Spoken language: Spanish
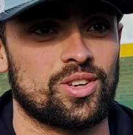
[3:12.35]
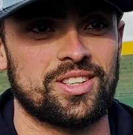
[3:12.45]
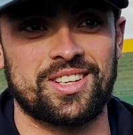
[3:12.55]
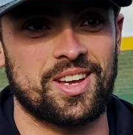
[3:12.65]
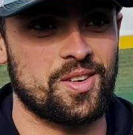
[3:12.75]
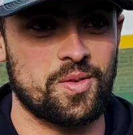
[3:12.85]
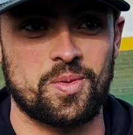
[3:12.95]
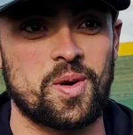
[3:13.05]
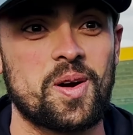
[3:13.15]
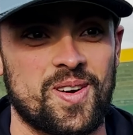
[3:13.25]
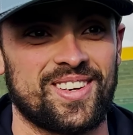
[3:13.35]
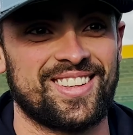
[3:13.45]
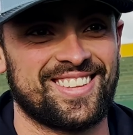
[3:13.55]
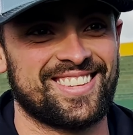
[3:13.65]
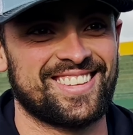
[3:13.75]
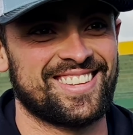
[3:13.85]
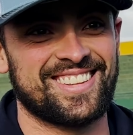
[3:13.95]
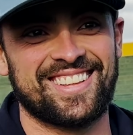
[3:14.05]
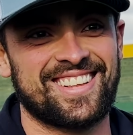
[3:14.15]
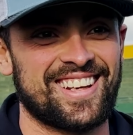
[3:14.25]
ni siquiera fue por béisbol.
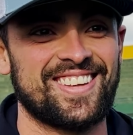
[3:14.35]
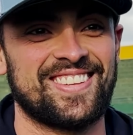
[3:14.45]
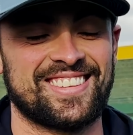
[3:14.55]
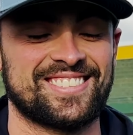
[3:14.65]
Increíble.